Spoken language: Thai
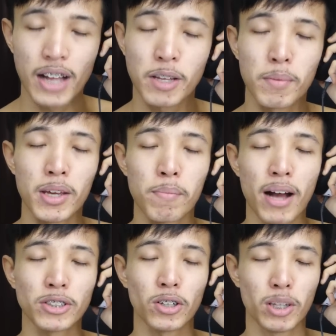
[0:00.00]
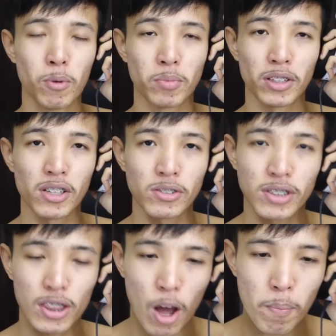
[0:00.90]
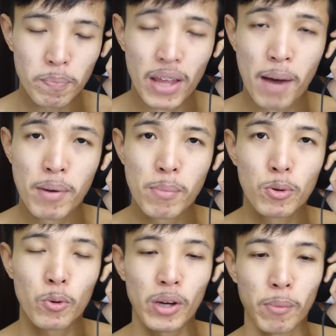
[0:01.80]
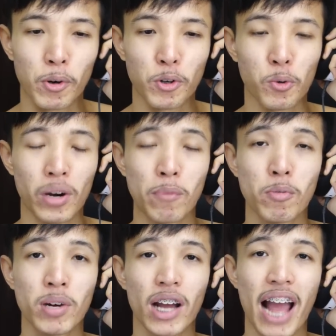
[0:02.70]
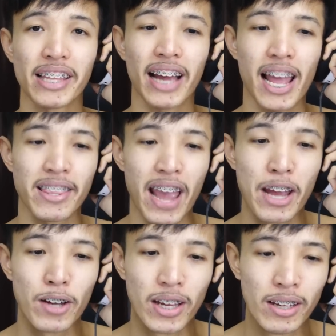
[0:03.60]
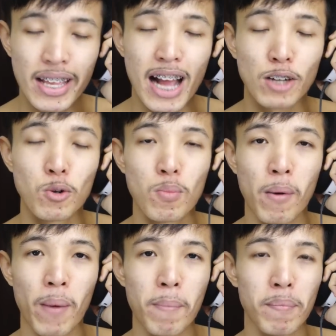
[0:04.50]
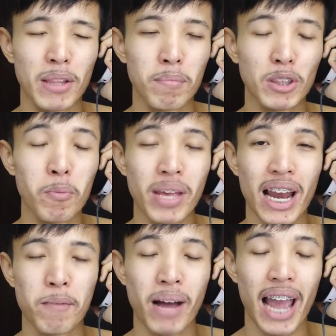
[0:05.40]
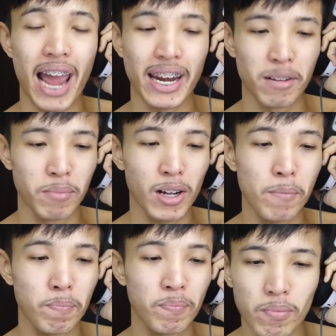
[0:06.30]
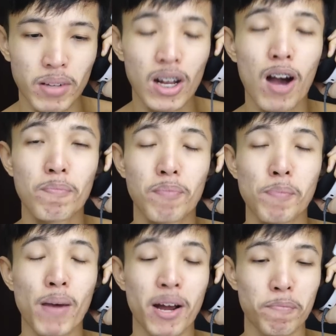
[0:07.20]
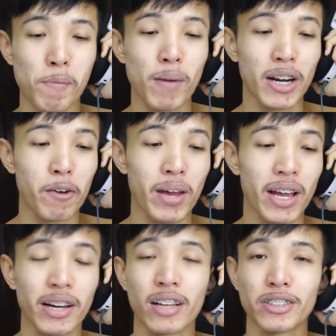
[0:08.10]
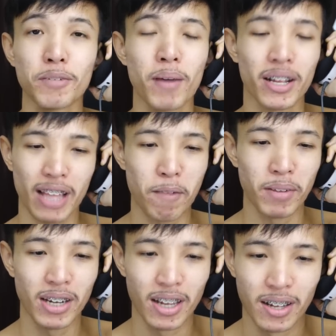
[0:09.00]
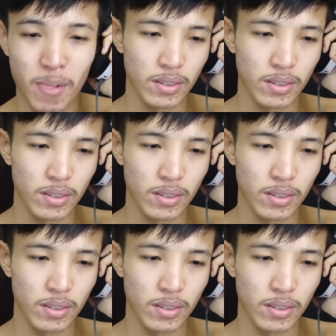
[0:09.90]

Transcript: อาจจะมีบางช็อตที่ผมจะต้องสต็อปนะครับเพื่อพูดคุยกับคนดูนะพวกมึงก็อาจจะขัดใจหน่อย ถ้าอยากดูแบบว่า ไม่ไม่ต้องมีอะไรมาขัดอ่ะมึงก็มึงก็ไปเปิดไปเปิดเอาเองนะ ชื่อเพลงตามนี้เลย